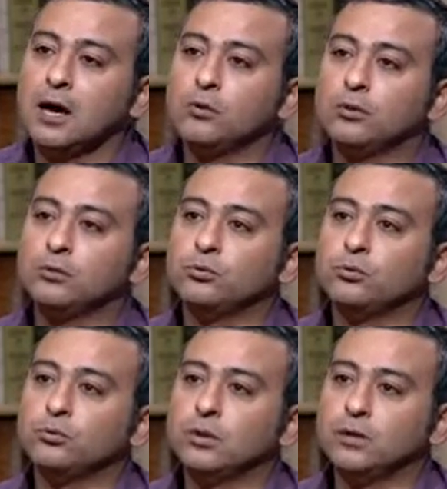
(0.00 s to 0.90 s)
او
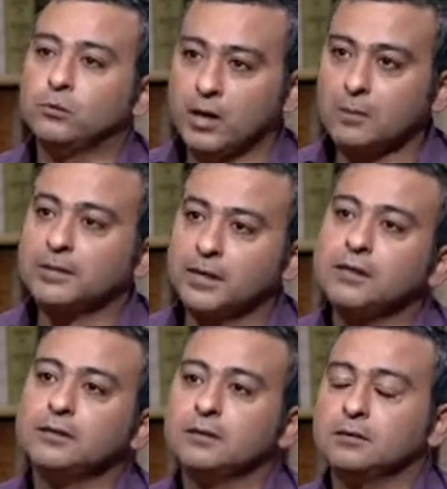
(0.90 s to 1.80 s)
انه الورق
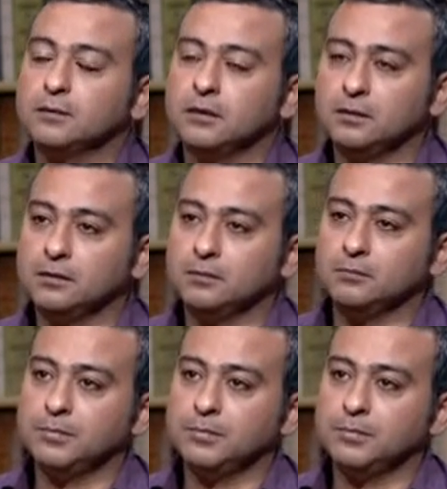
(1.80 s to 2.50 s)
بتاعي آه،